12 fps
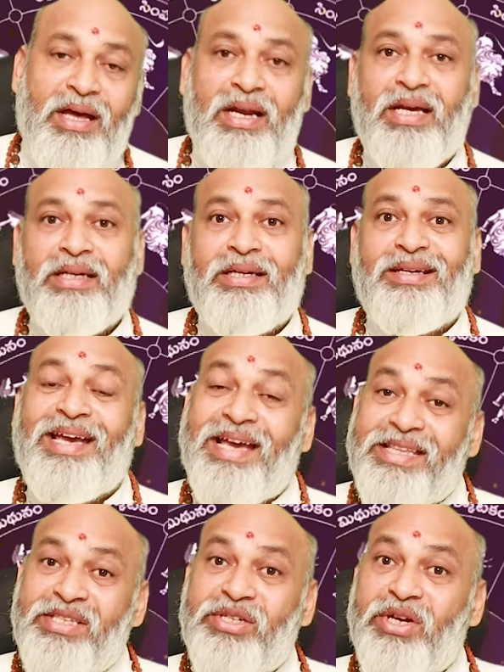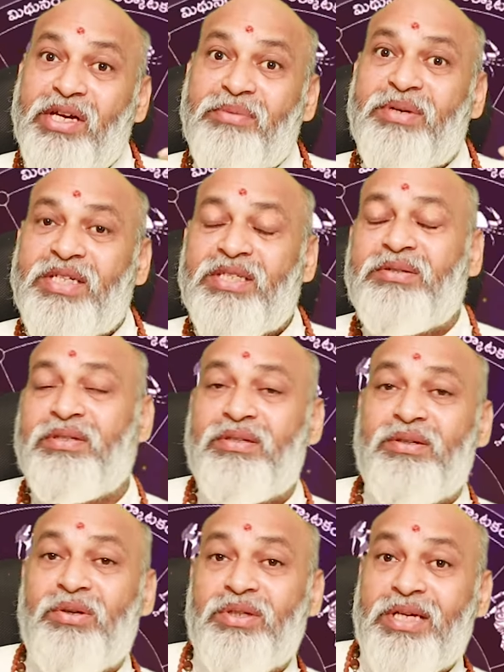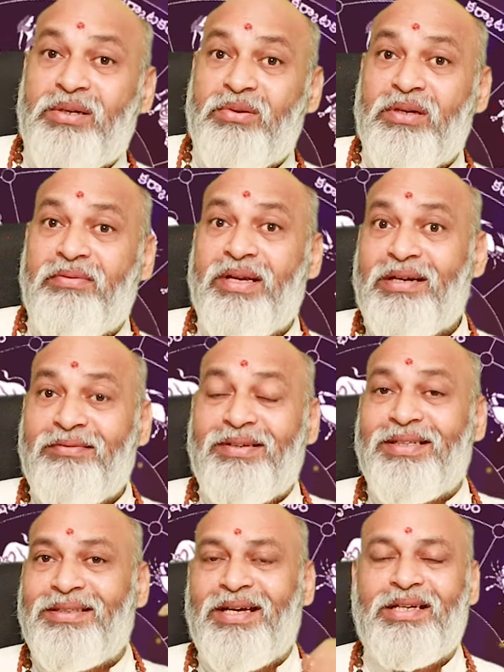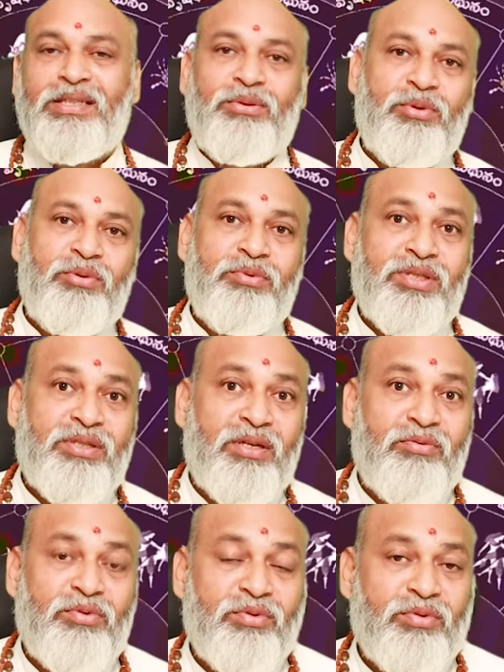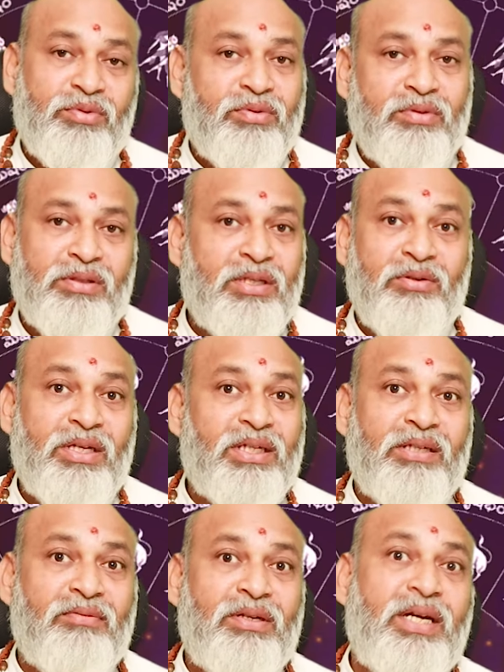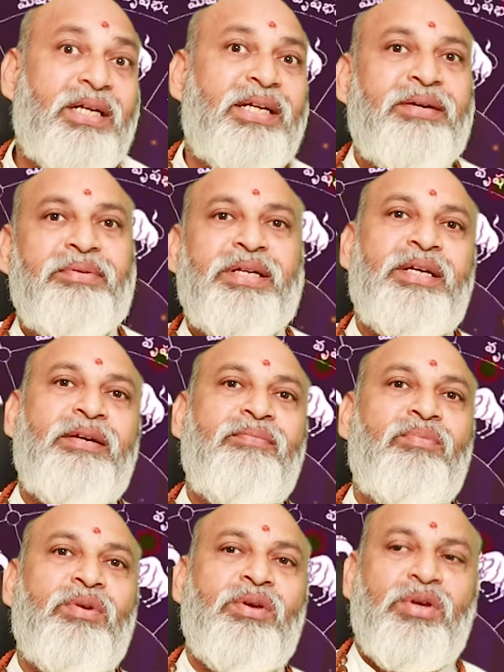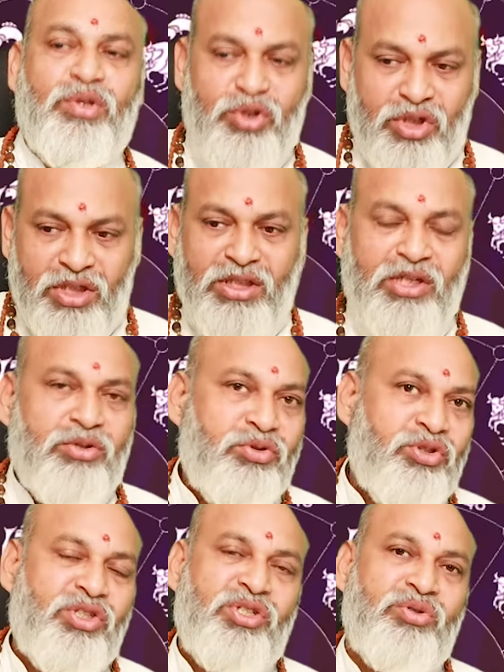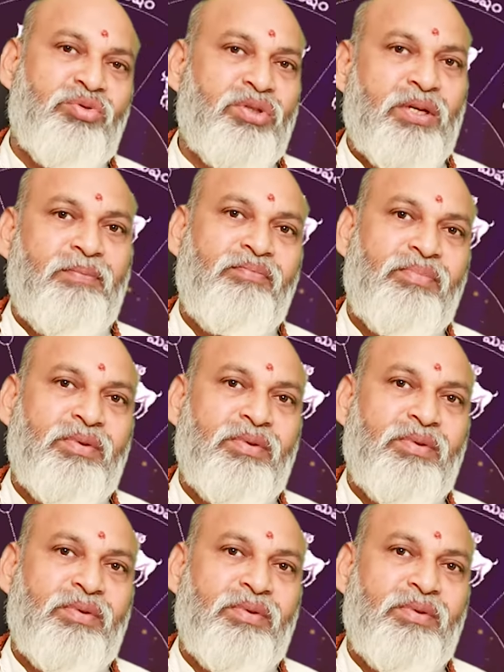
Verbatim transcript: అలాగే ఎంజాయ్మెంట్స్లోకి ఎక్కువగా వెళ్ళడం వల్ల దారిద్ర్యం అనిపిస్తారు ధనులగ్నం వల్ల అంటే ఏమిటి చిన్నతనం నుంచి తీసుకుందాం